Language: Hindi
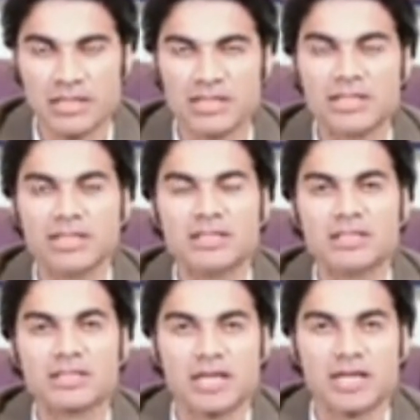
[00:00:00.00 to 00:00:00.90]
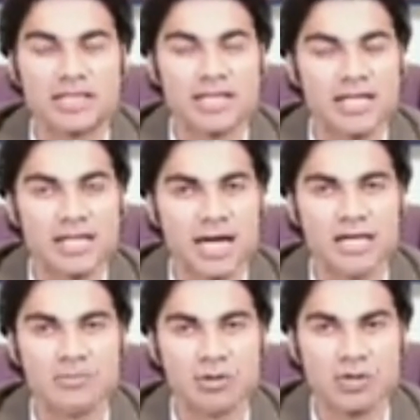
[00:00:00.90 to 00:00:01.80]
जल्दी कह रहा तेरा
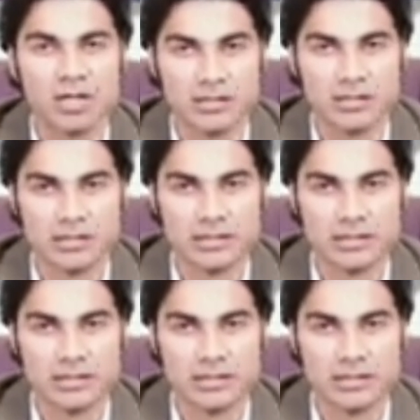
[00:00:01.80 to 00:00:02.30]
न्याय भी होगा